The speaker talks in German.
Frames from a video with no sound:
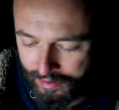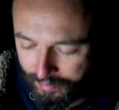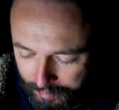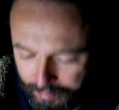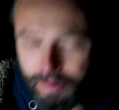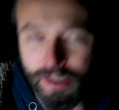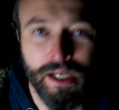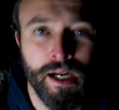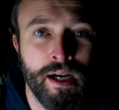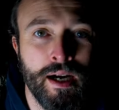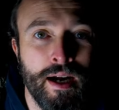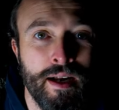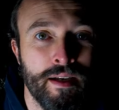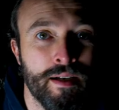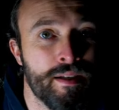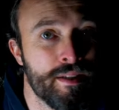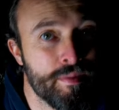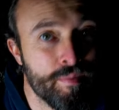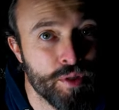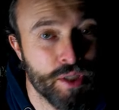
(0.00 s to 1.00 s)
Mega
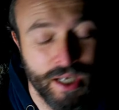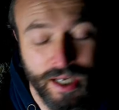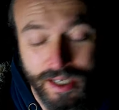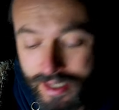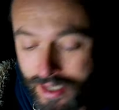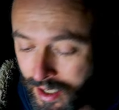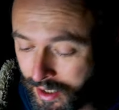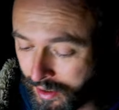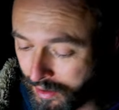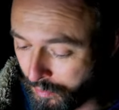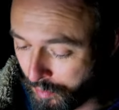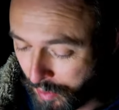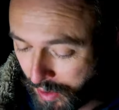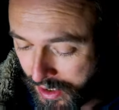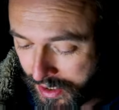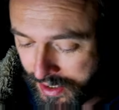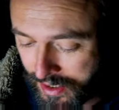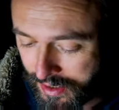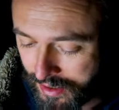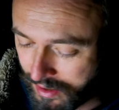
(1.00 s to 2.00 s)
geil. Also muss ich echt sagen, ich bin
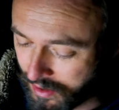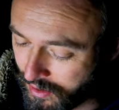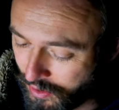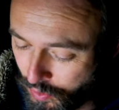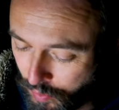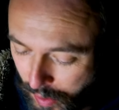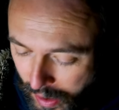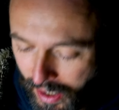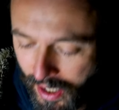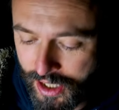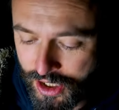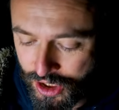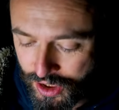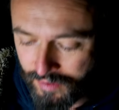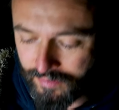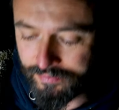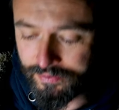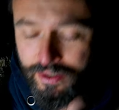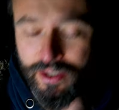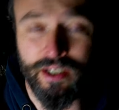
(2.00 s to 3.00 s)
jetzt überrascht
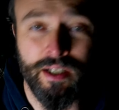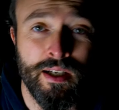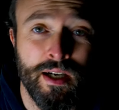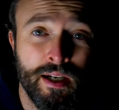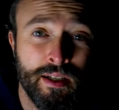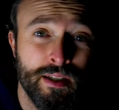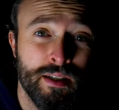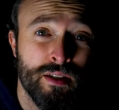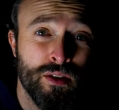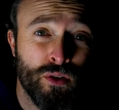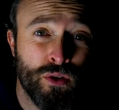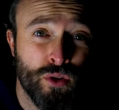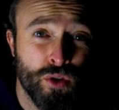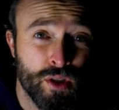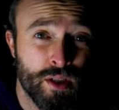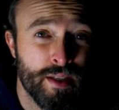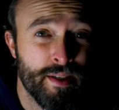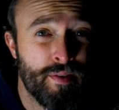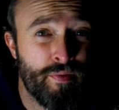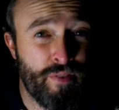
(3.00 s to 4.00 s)
davon. Ihr dachte jetzt, oh
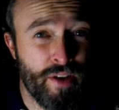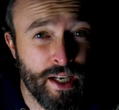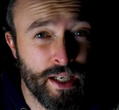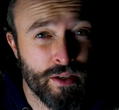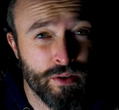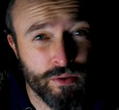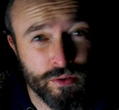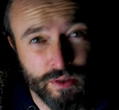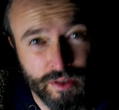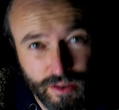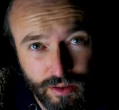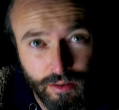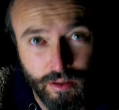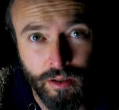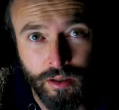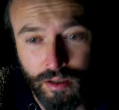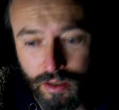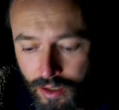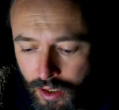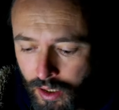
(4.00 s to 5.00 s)
Gott, das Fett und uh.